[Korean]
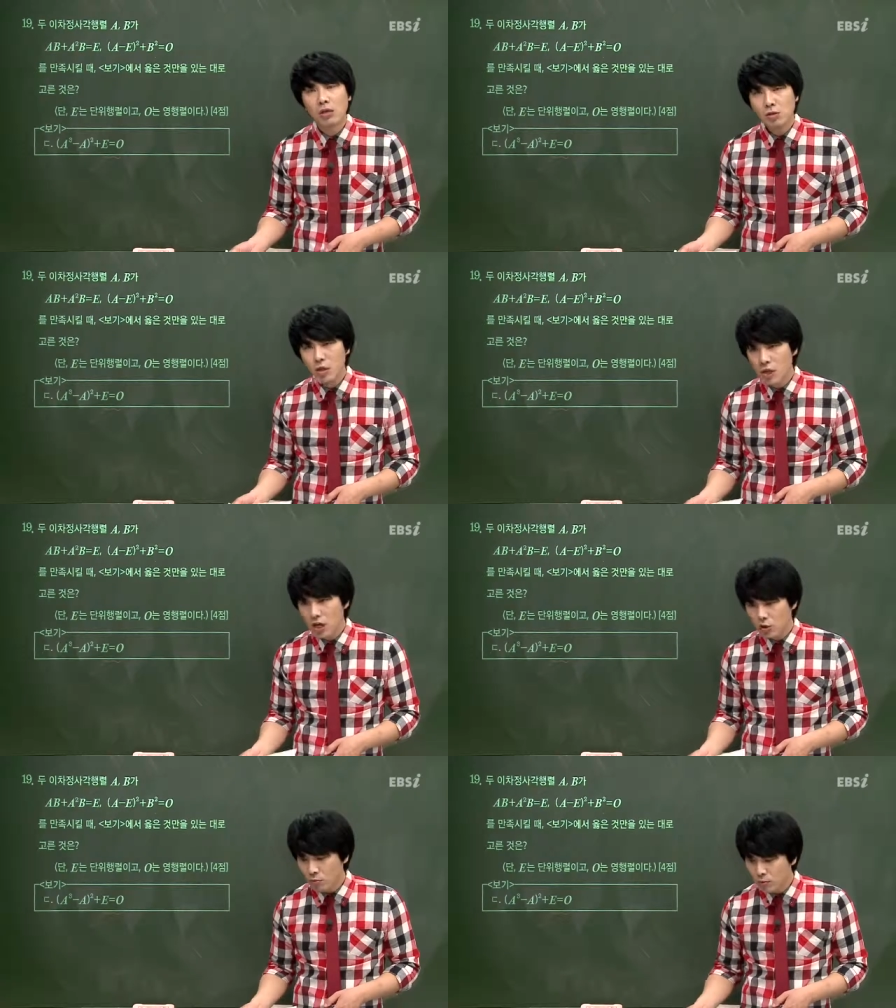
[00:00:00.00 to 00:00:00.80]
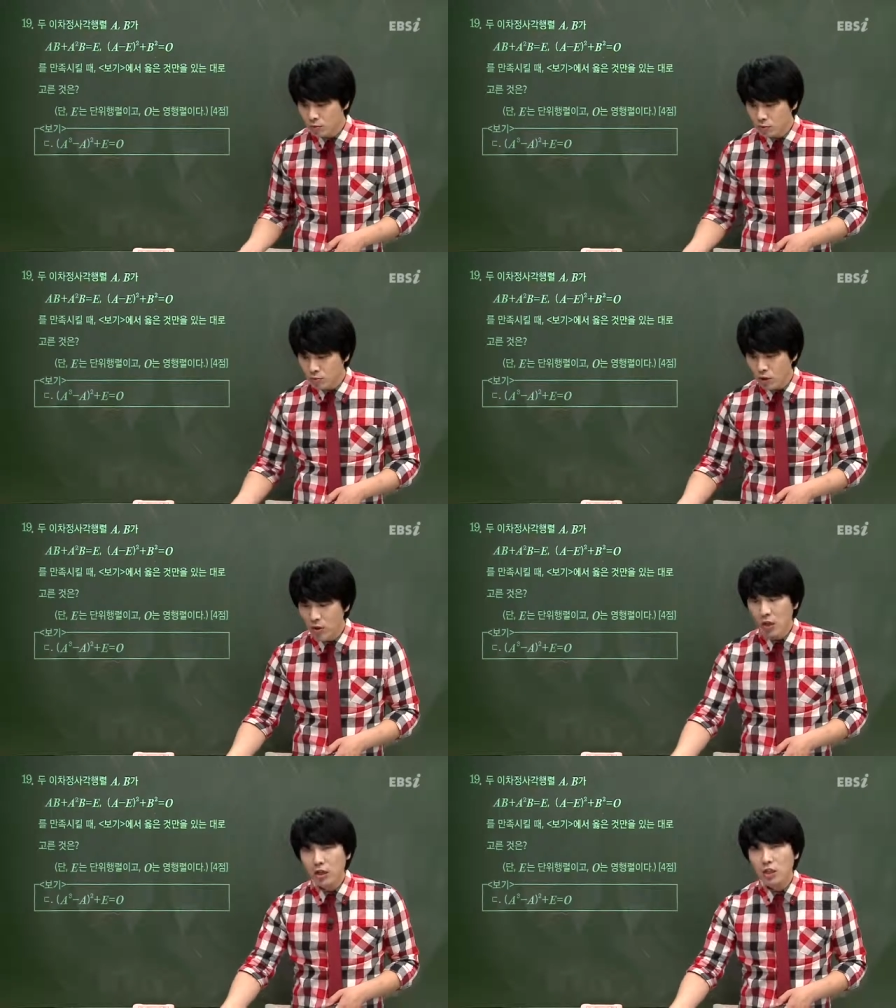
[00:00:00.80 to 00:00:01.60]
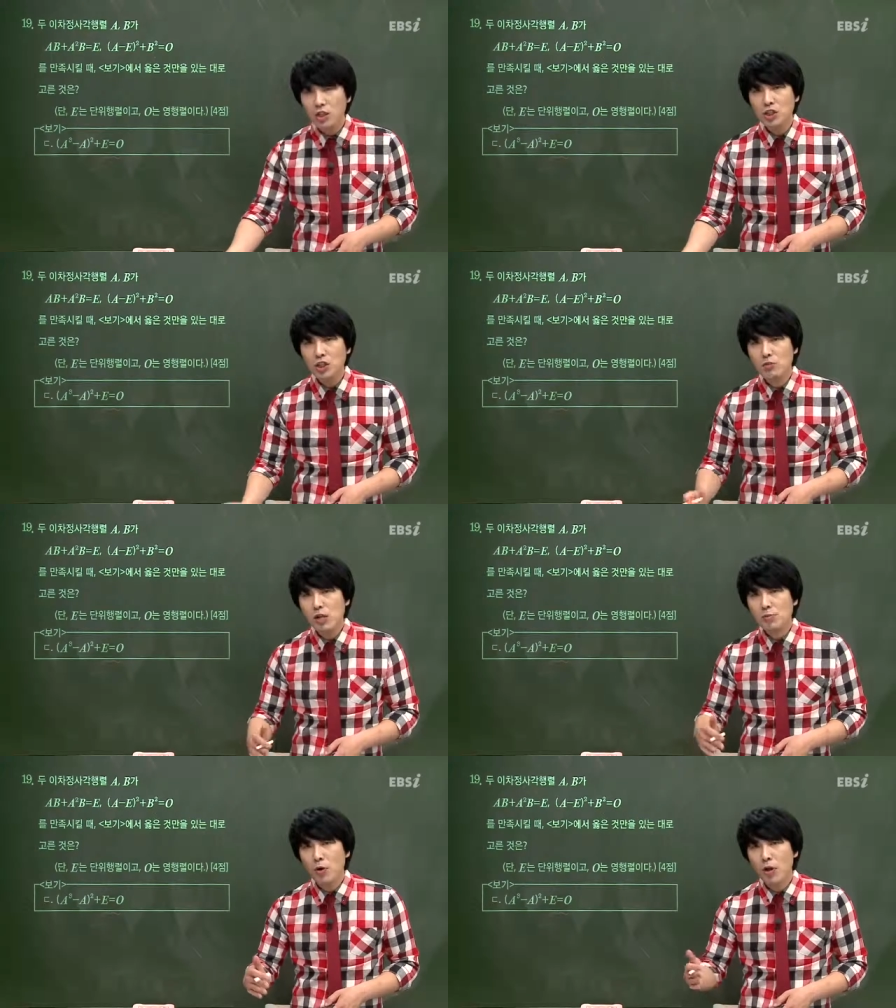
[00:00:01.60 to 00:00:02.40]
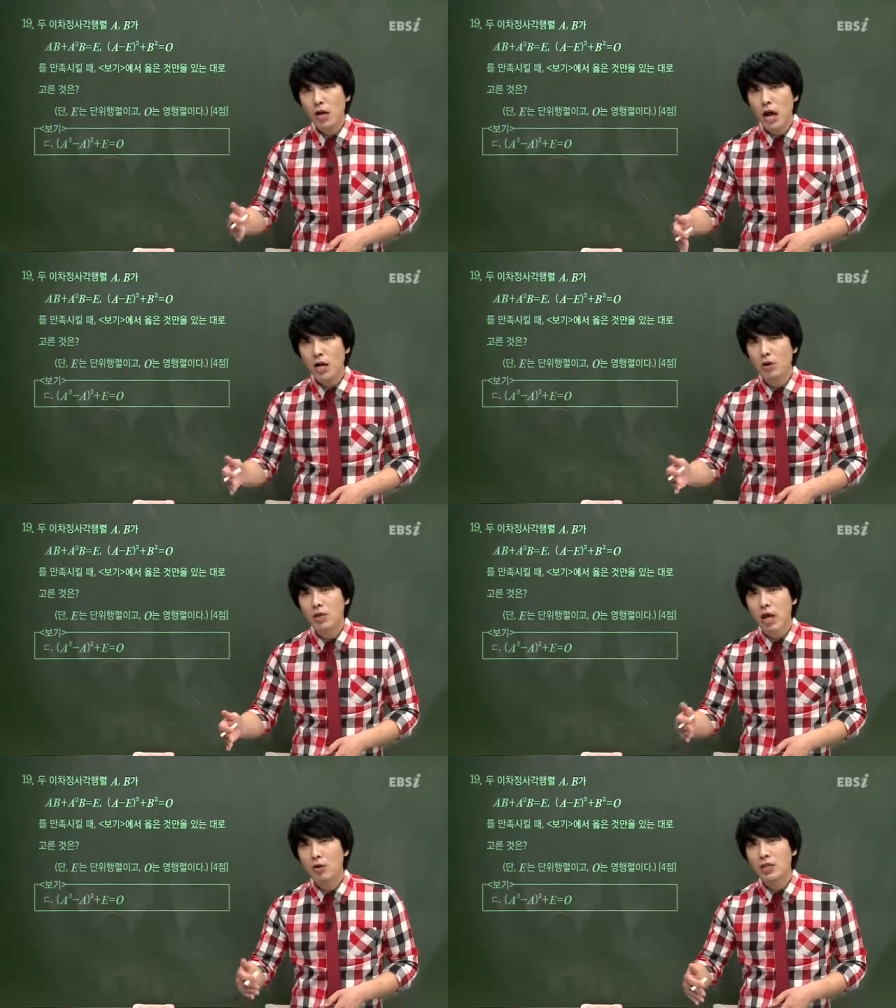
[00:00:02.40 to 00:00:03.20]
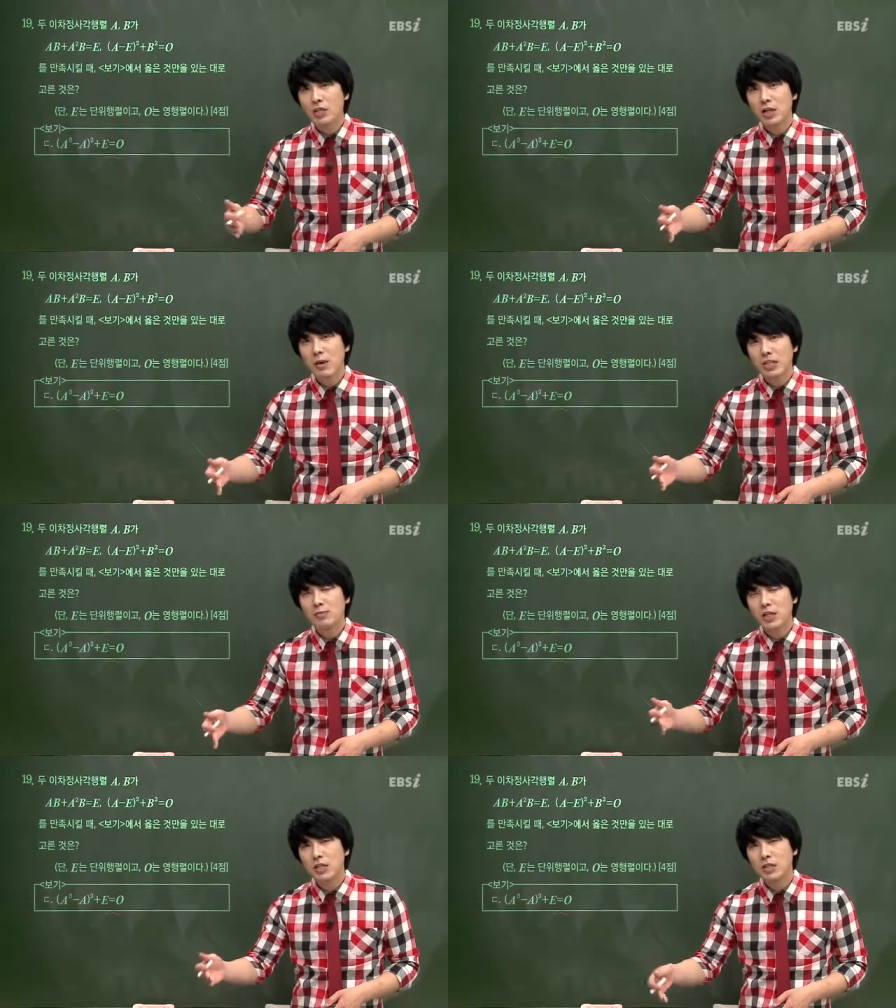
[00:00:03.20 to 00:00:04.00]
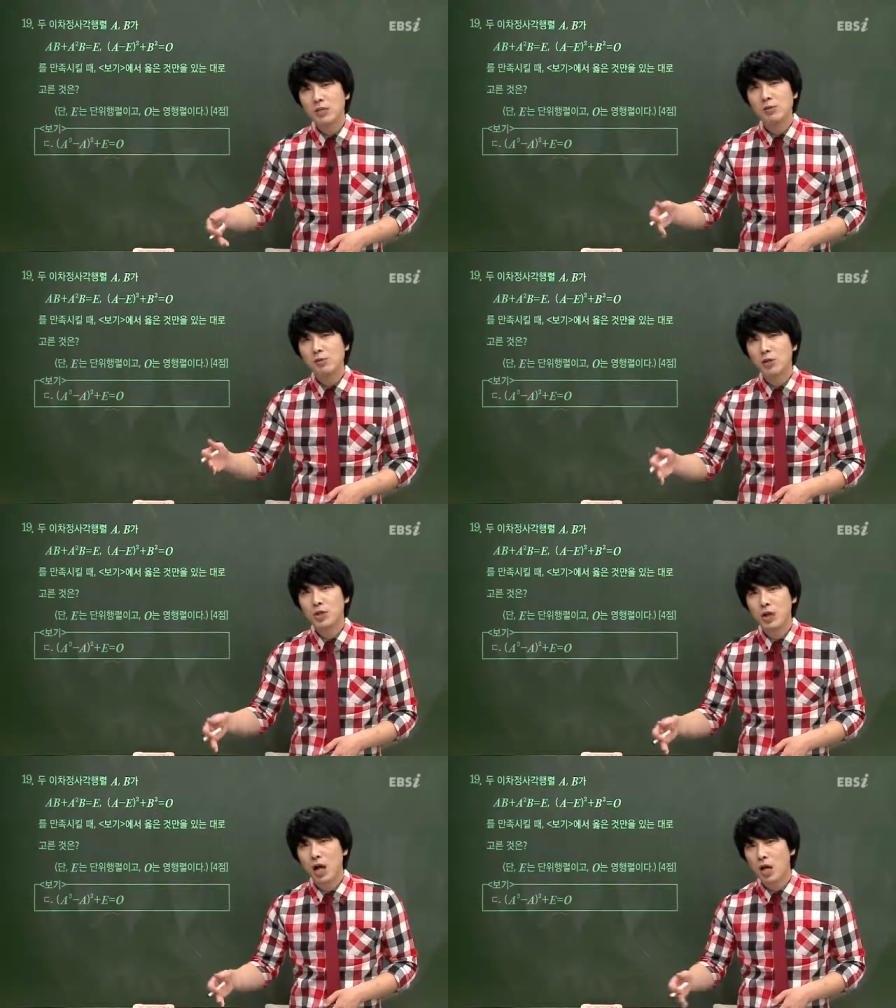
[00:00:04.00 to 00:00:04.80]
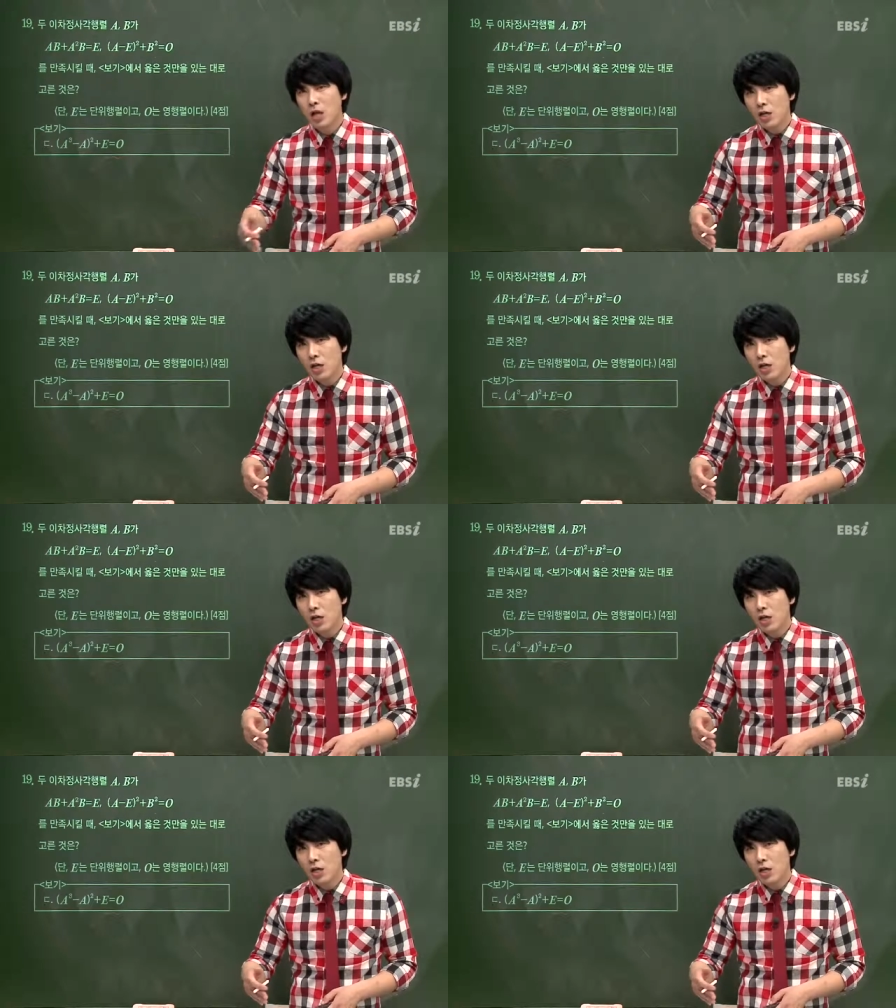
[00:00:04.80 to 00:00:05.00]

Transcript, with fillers: 그러니까 점점 점점 21번에 가까워 객관식의 마지막이 21번이니까